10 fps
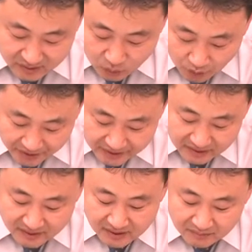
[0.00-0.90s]

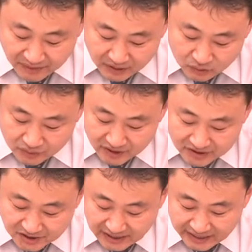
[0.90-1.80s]
5번 매수
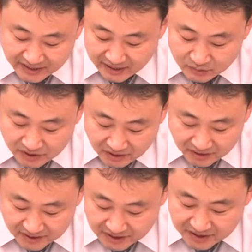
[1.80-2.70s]
결정 알린 날부터
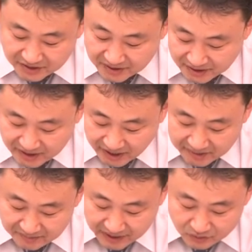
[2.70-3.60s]
2년 이내
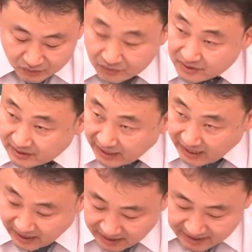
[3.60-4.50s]

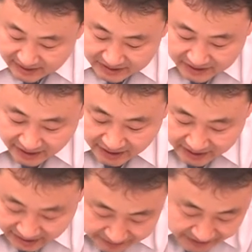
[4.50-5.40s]
매수하여야
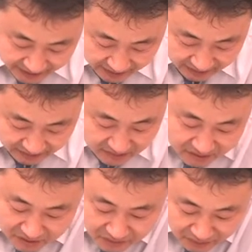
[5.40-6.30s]
합니다.
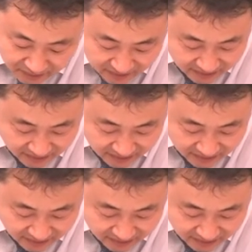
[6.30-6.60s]
그리고